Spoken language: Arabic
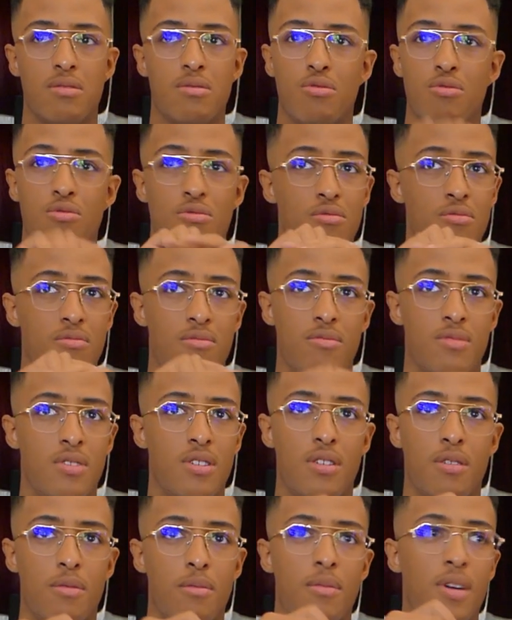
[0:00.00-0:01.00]

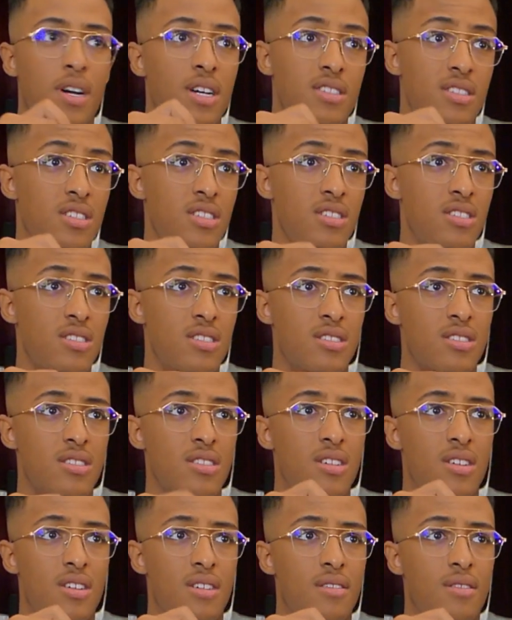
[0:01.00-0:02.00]
وما عنديش
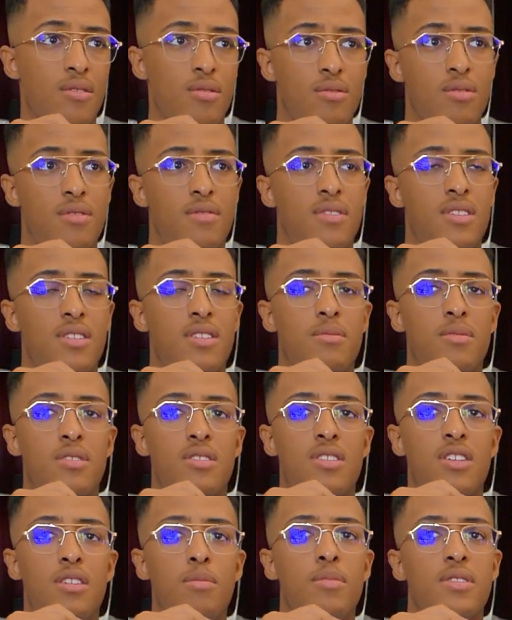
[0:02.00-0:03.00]
قدوه في هذا
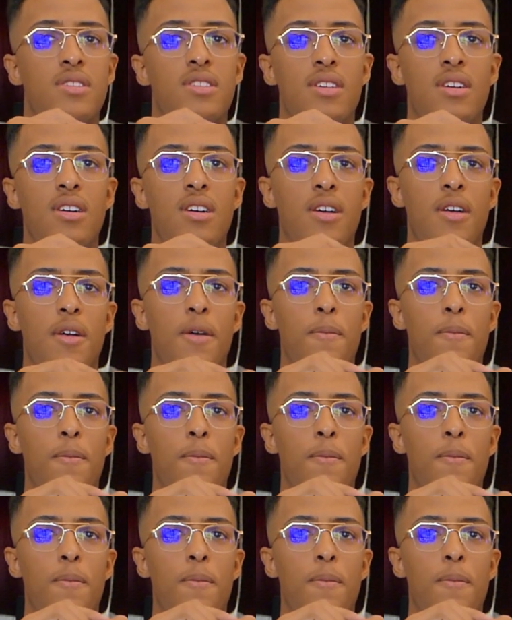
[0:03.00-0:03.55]
المجال بصح